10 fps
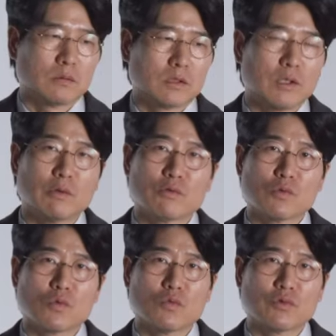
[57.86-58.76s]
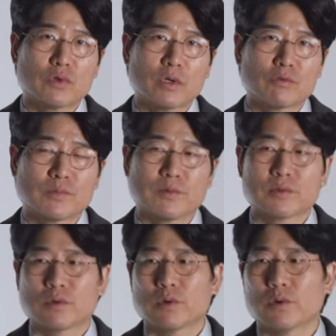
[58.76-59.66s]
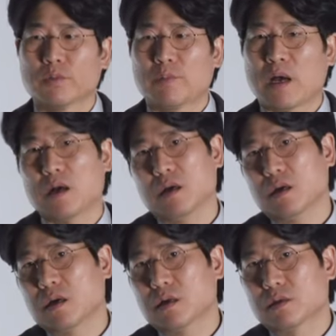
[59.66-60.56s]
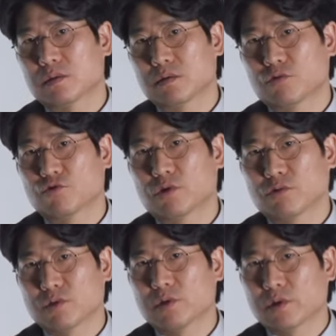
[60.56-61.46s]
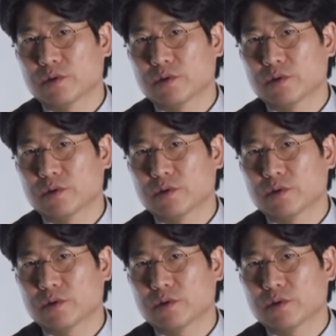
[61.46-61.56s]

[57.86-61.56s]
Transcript: 제대로 좀 공부를 하고 싶어서 바하를 주제로 선택을